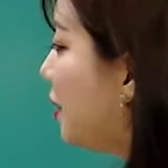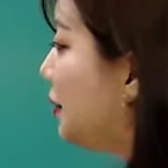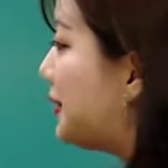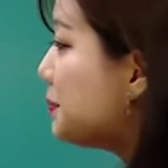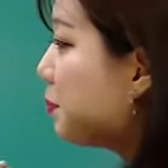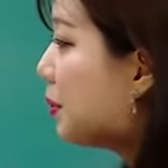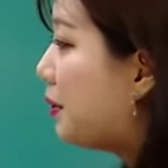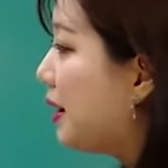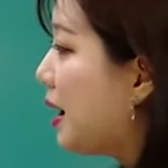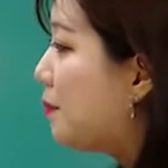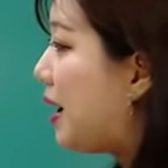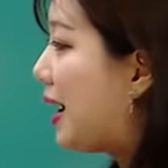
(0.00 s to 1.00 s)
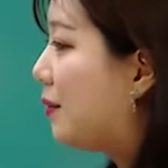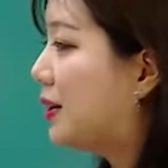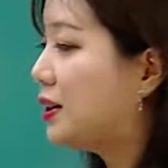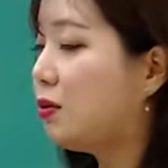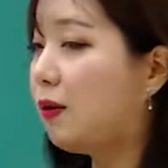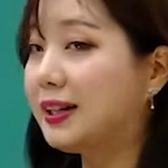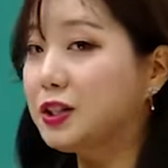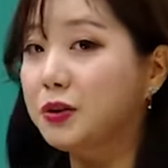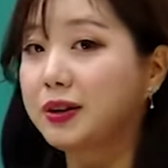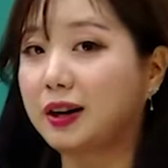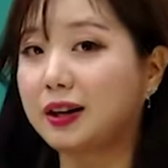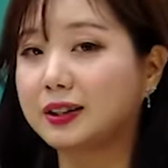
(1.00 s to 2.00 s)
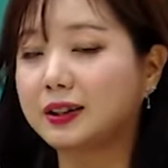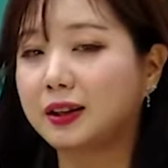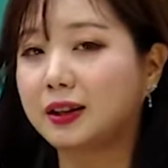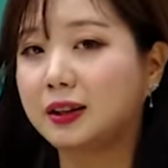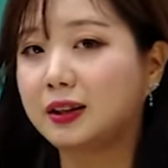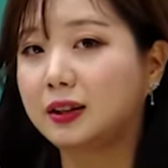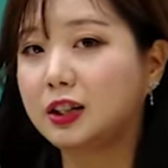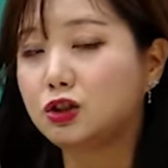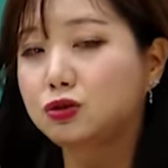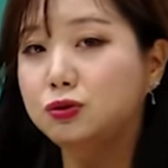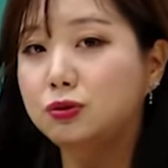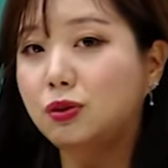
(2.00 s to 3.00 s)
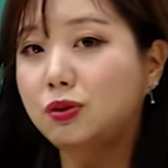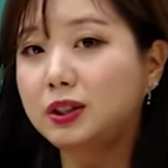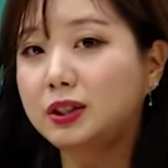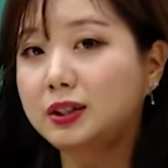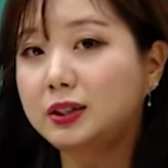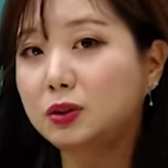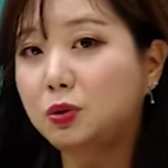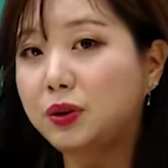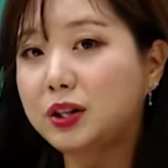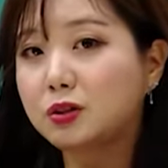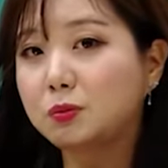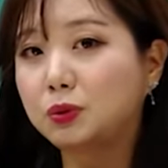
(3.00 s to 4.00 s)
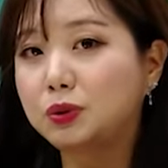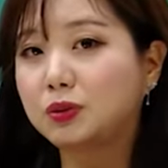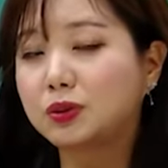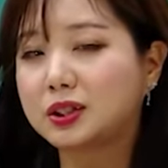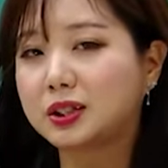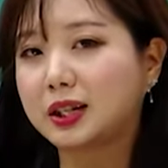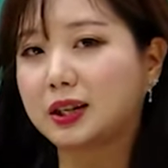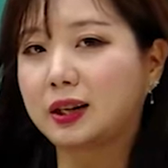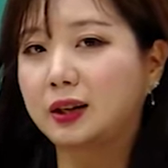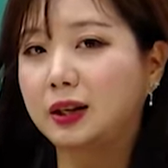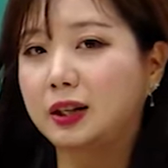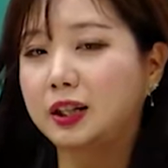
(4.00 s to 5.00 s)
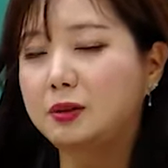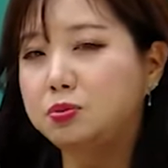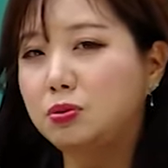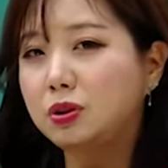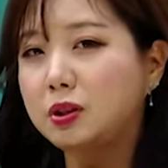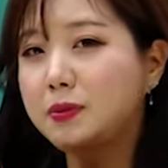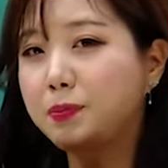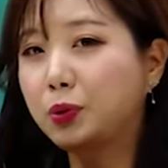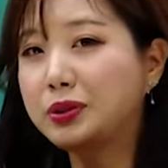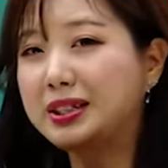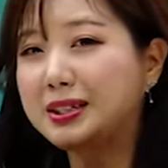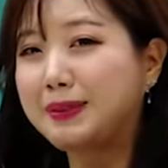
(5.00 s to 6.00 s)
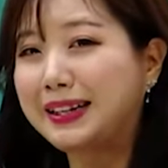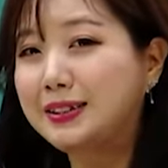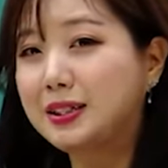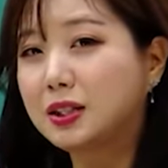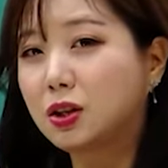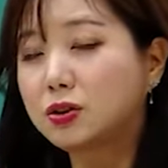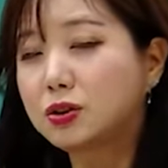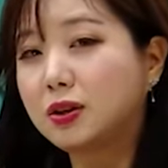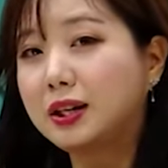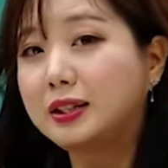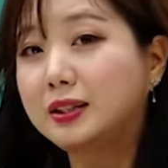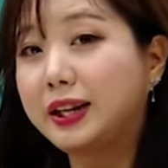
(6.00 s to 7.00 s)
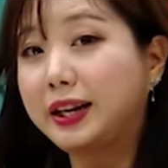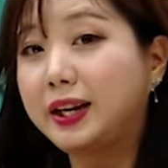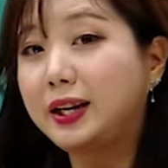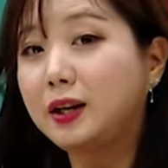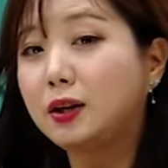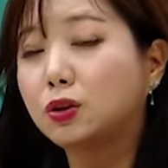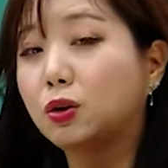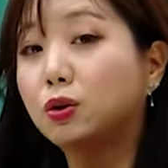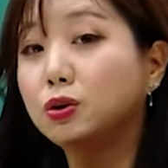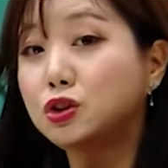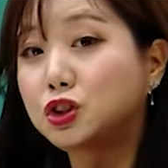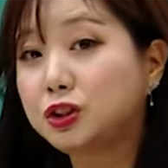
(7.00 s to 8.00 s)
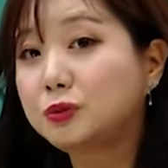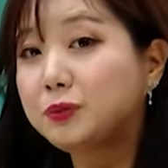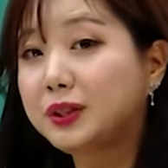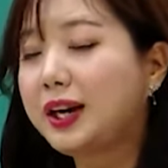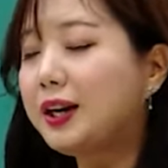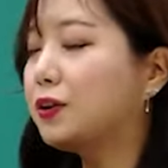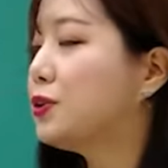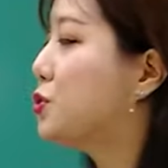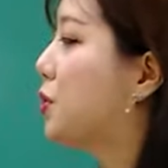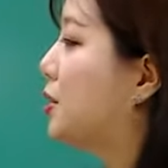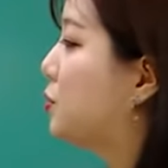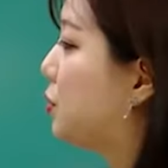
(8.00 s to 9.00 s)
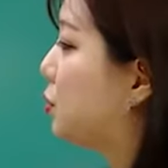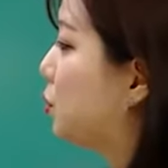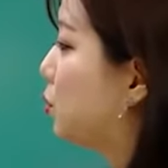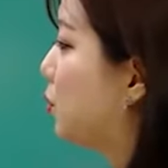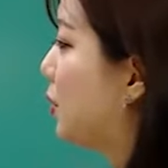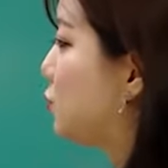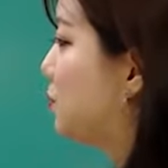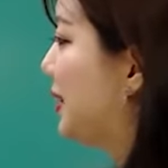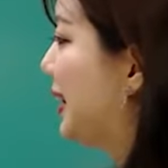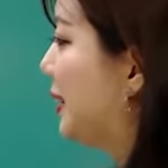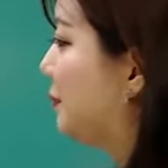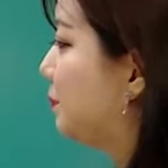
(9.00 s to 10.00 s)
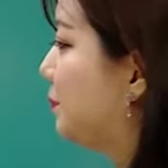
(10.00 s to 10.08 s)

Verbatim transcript: which program I want to watch or not. 이 줄거리를 통해서 보는 것이 제가 이 프로그램을 볼지 말지 결정하는 데에 더 쉽게 결정할 수 있도록 도와줍니다.